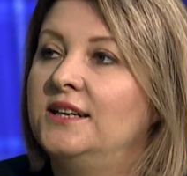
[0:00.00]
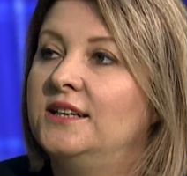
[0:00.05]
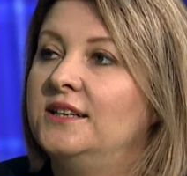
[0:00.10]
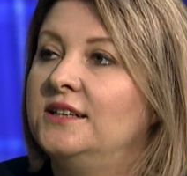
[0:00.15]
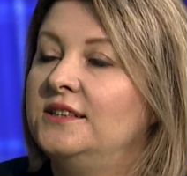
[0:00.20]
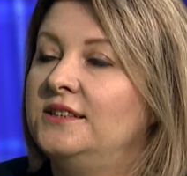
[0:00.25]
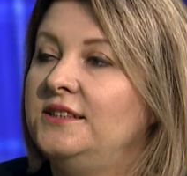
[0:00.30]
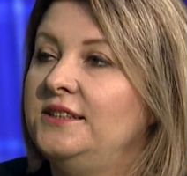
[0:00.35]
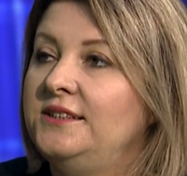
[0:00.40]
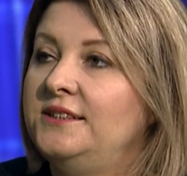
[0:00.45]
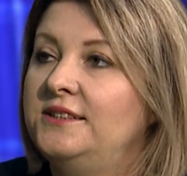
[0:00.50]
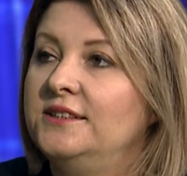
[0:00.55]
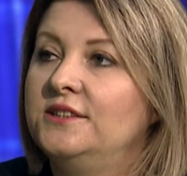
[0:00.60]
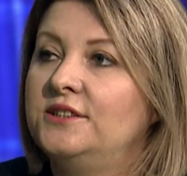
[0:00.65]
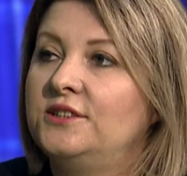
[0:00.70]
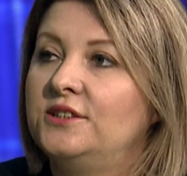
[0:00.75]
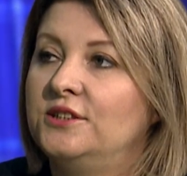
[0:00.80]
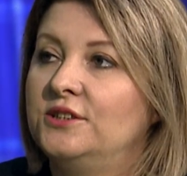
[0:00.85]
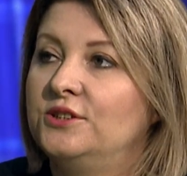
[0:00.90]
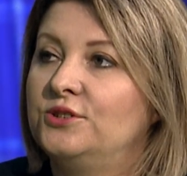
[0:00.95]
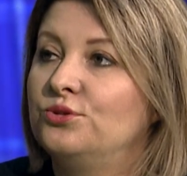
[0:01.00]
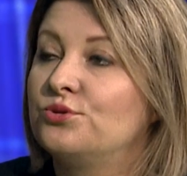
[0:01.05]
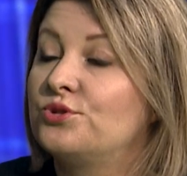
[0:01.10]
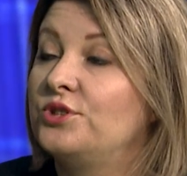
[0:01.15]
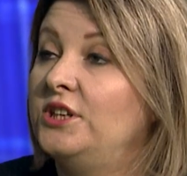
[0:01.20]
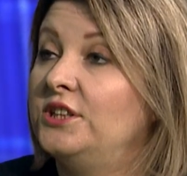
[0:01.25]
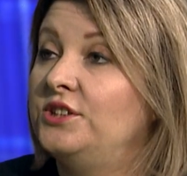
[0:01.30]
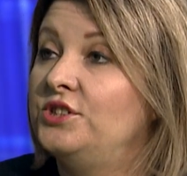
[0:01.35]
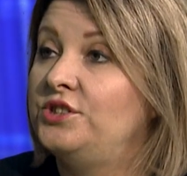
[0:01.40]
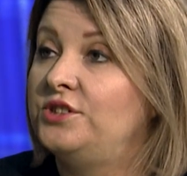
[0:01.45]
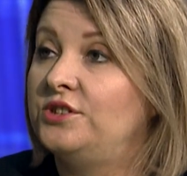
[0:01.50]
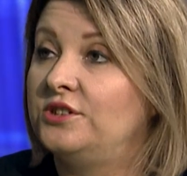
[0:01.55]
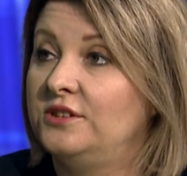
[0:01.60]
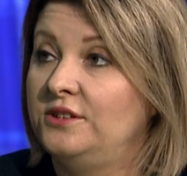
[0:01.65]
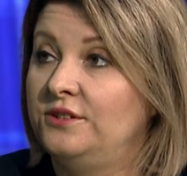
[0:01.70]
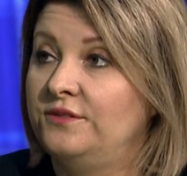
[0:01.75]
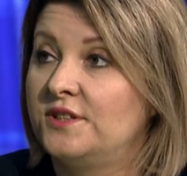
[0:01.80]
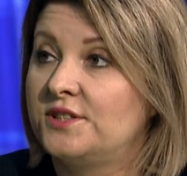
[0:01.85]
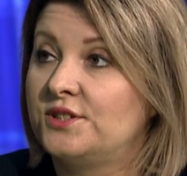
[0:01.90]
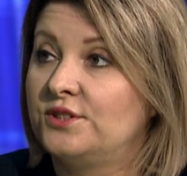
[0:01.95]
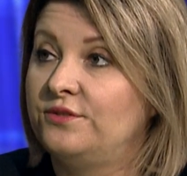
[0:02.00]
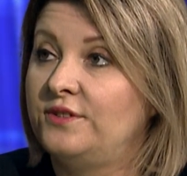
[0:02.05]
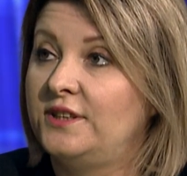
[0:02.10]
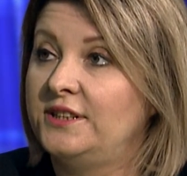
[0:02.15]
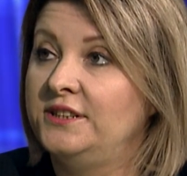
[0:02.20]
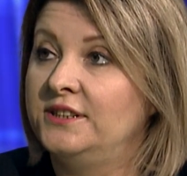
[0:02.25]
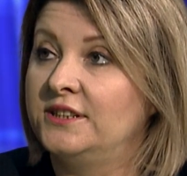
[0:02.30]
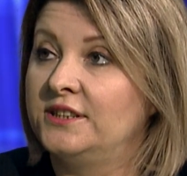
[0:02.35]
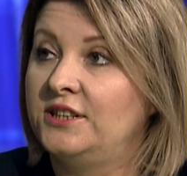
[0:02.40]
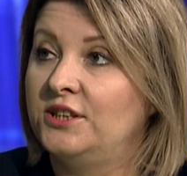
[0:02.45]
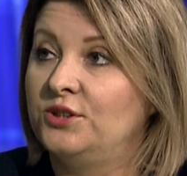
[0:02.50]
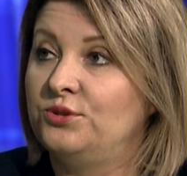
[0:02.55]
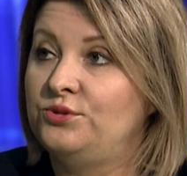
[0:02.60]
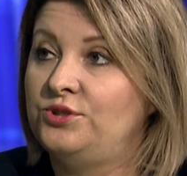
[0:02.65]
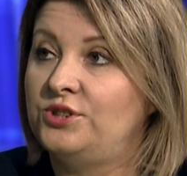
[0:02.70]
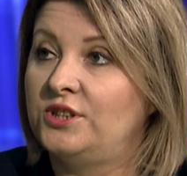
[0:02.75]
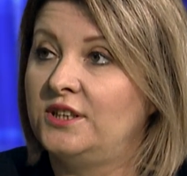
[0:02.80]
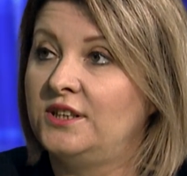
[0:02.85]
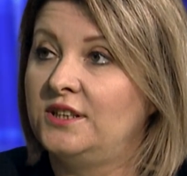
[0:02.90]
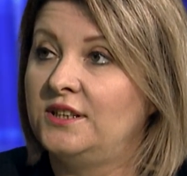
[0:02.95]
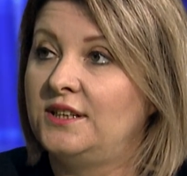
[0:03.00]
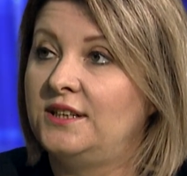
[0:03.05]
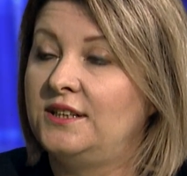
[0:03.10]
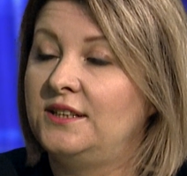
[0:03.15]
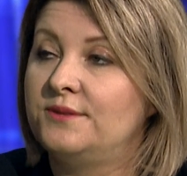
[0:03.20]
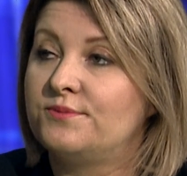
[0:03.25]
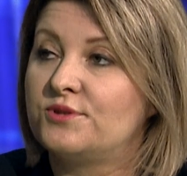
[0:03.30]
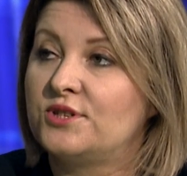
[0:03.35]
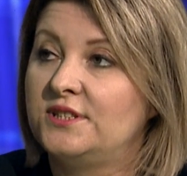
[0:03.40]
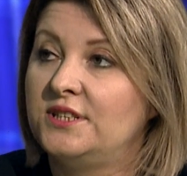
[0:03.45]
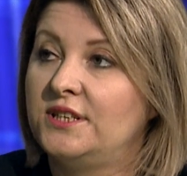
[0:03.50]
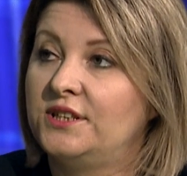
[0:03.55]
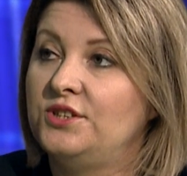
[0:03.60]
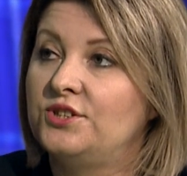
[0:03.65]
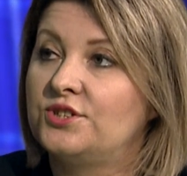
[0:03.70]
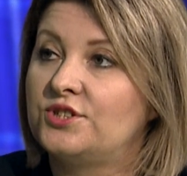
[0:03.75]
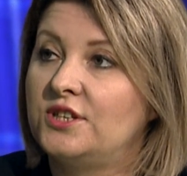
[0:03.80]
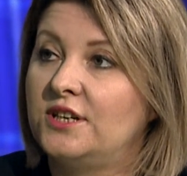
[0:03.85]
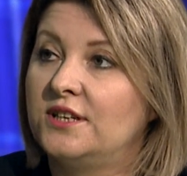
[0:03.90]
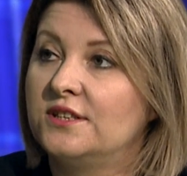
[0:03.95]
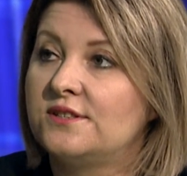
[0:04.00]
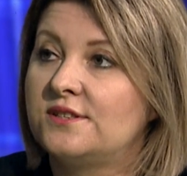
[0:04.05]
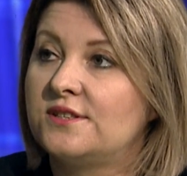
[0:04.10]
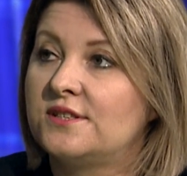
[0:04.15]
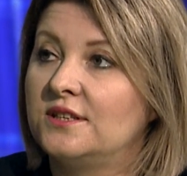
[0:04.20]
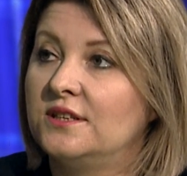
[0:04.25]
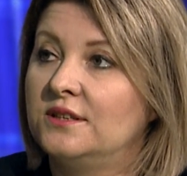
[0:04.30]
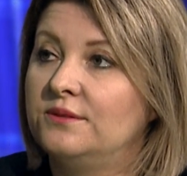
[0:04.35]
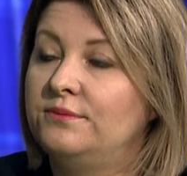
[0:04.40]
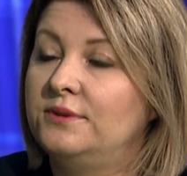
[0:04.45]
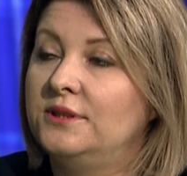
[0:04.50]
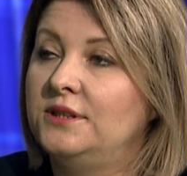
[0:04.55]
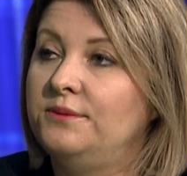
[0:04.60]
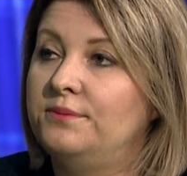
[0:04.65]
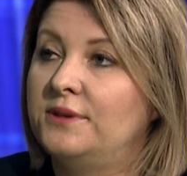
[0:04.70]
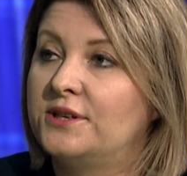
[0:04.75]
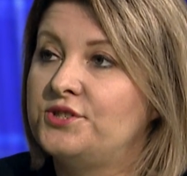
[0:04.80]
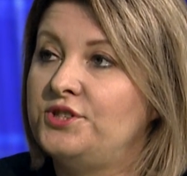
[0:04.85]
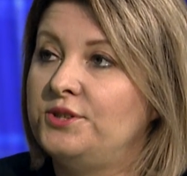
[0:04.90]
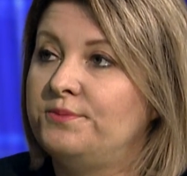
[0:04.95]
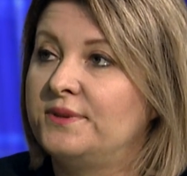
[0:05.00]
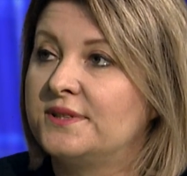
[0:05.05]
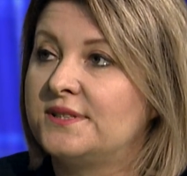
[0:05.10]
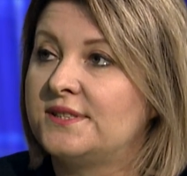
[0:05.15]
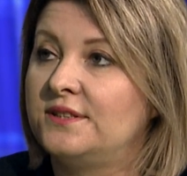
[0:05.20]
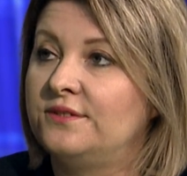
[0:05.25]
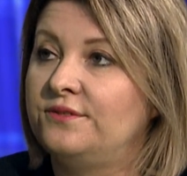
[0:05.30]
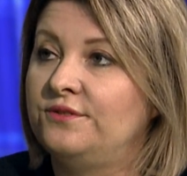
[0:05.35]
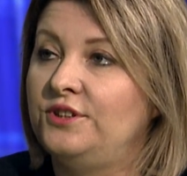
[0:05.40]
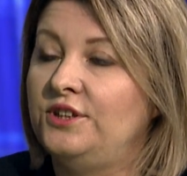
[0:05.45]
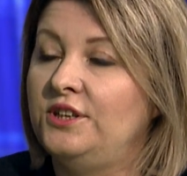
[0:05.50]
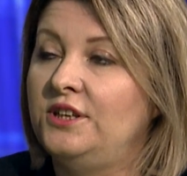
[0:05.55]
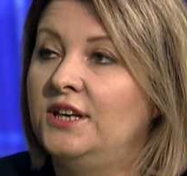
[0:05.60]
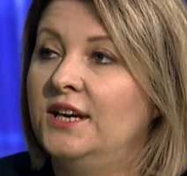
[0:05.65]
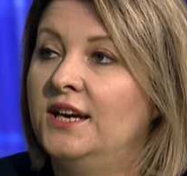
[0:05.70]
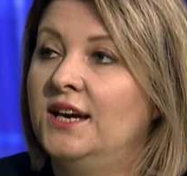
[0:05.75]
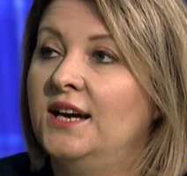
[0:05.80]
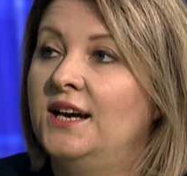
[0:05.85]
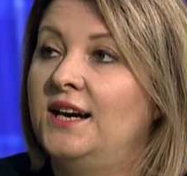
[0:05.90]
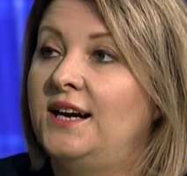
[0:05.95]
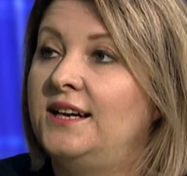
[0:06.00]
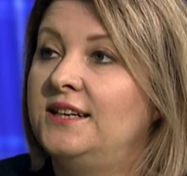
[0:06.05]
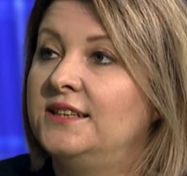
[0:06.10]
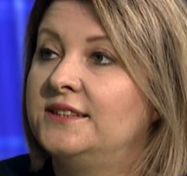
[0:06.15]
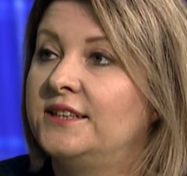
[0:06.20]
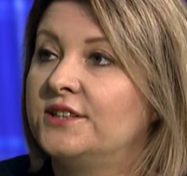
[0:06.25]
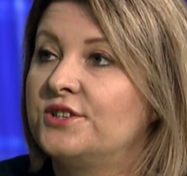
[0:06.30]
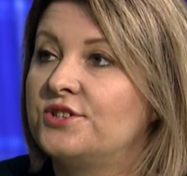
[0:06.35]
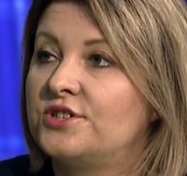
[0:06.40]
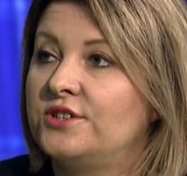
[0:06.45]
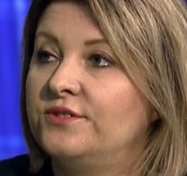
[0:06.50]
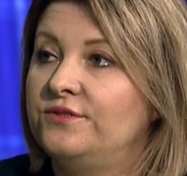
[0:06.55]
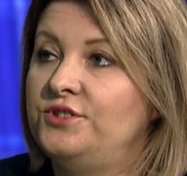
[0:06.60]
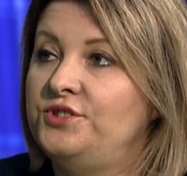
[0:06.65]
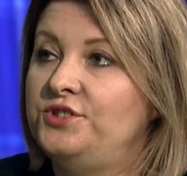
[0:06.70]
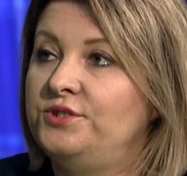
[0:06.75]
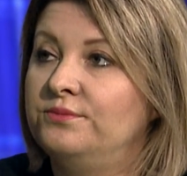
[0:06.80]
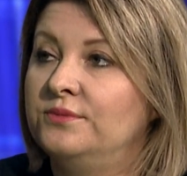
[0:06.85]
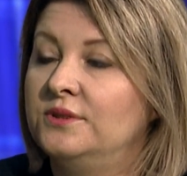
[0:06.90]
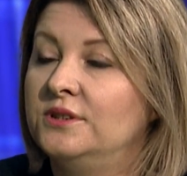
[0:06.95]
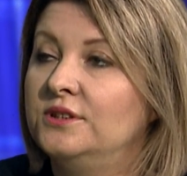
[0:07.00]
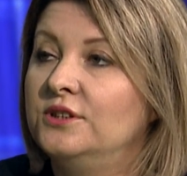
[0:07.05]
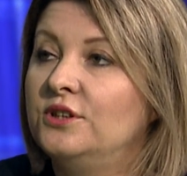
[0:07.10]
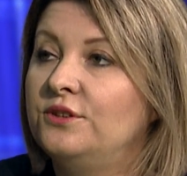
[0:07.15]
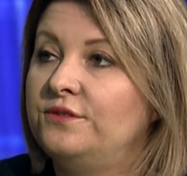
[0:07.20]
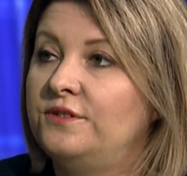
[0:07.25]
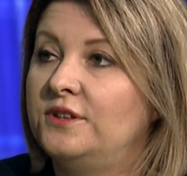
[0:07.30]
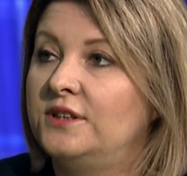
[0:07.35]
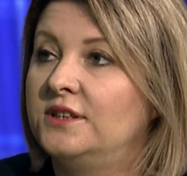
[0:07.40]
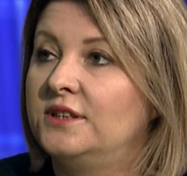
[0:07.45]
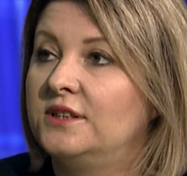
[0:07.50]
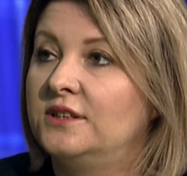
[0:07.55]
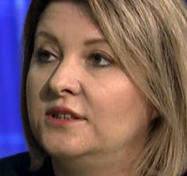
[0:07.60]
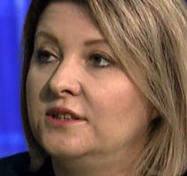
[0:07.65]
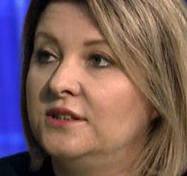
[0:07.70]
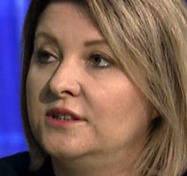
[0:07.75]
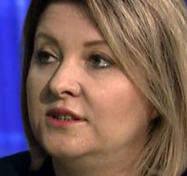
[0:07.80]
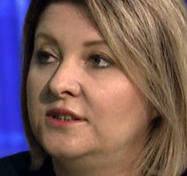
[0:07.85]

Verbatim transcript: e, i tych, którzy kiedyś inwestowali na giełdzie, ale przez jakiś czas byli bardziej pasywni, ale także widzimy nowe